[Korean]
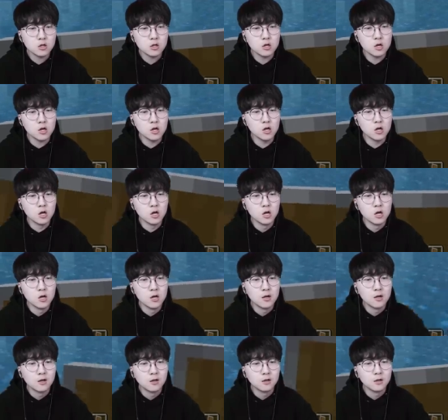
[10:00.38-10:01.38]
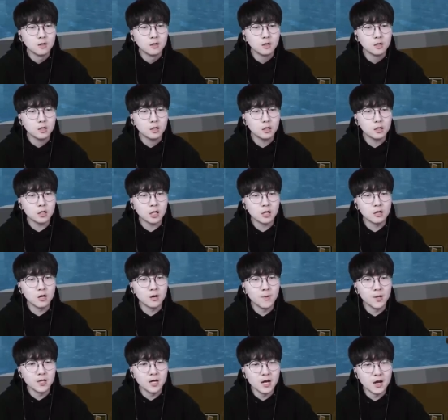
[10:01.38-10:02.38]
으. 이제
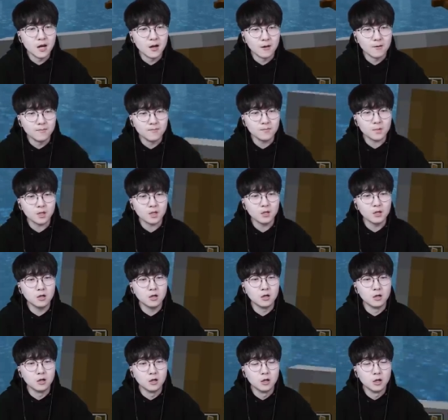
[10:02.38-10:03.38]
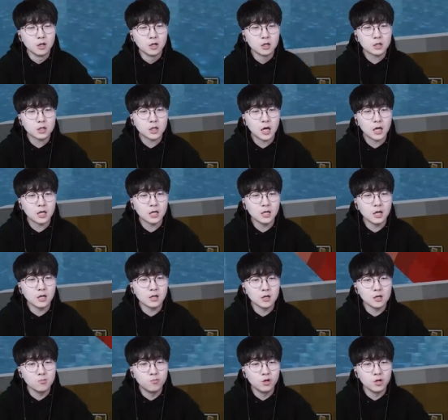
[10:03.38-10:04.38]
이러면은 어
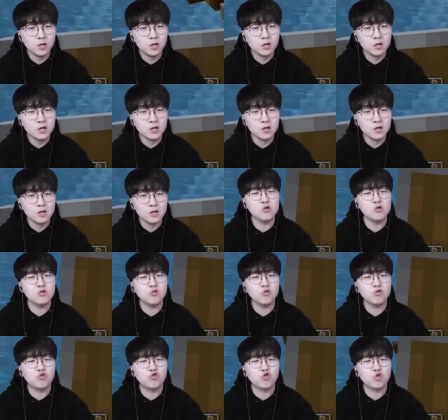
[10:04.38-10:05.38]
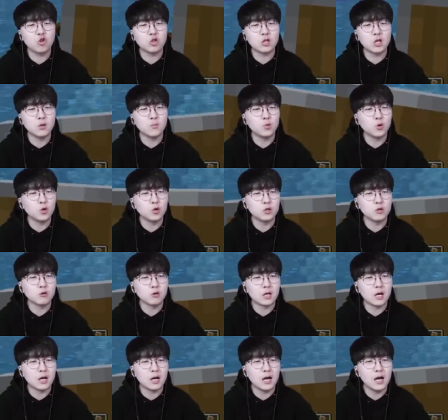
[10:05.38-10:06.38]
자기네들 무리를 죽였다는
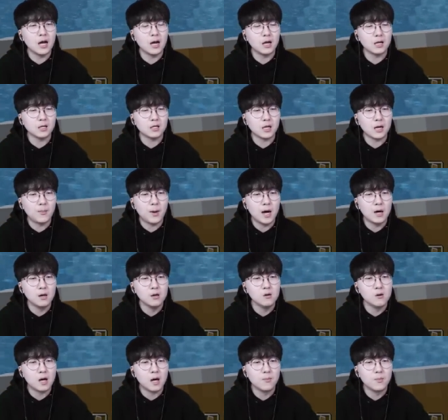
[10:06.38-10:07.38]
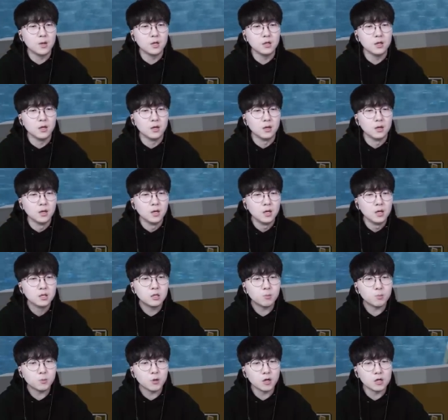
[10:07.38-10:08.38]
표시로다가 제가 마을로 가면은
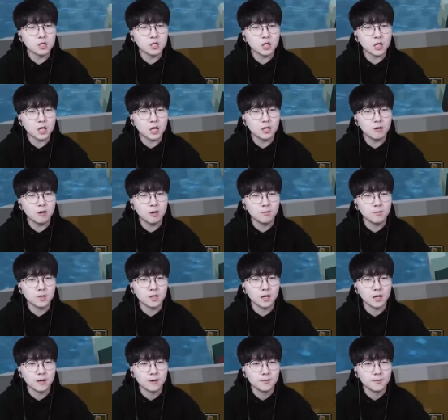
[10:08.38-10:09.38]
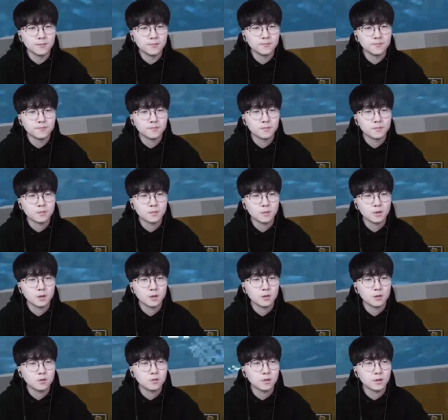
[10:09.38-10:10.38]
습격을 시작한다고 합니다
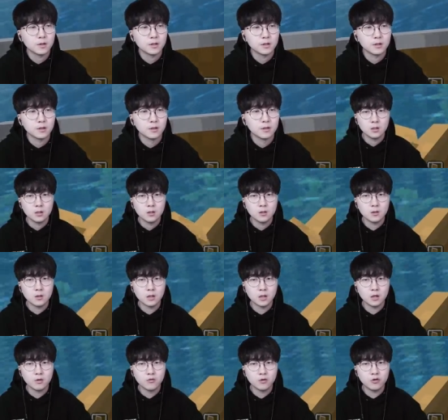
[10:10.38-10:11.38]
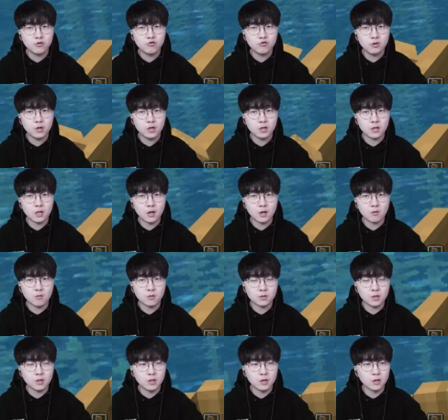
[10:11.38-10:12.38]
좋았어 오케이 우리 휴라리
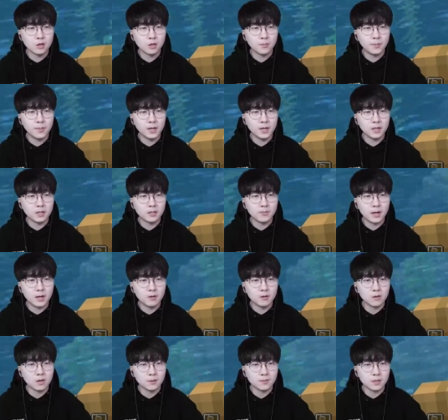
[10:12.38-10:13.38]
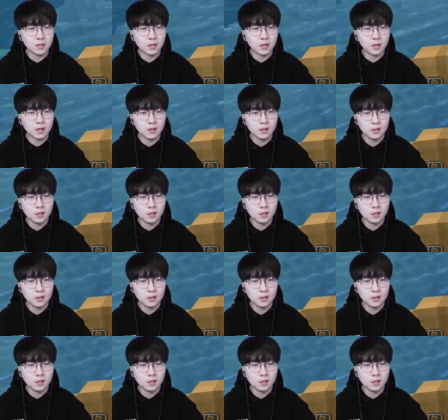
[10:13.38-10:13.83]
데꼬서 빨리 그 마을로 갑시다